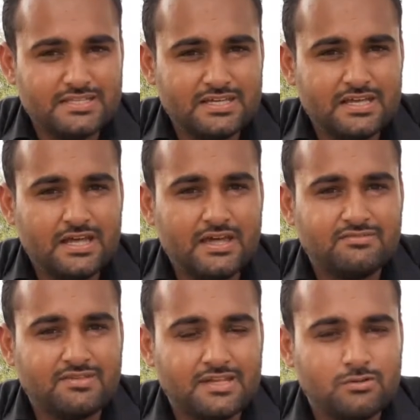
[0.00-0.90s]
ये है
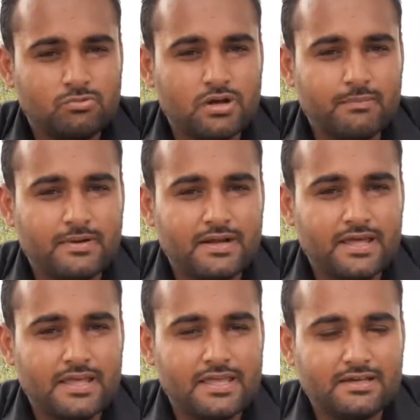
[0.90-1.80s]
सईदों का पिंड
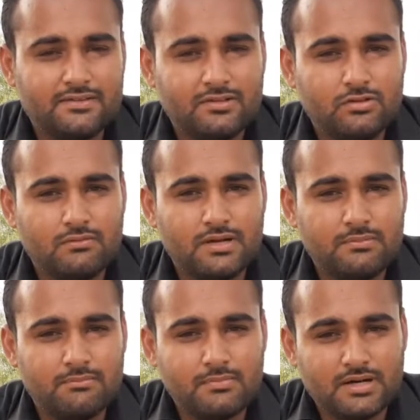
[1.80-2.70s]
है एक सईदों वाली
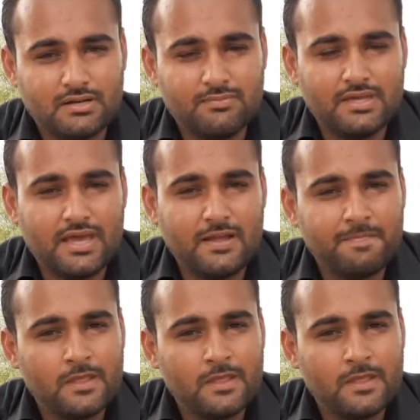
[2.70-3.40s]
मगरबी है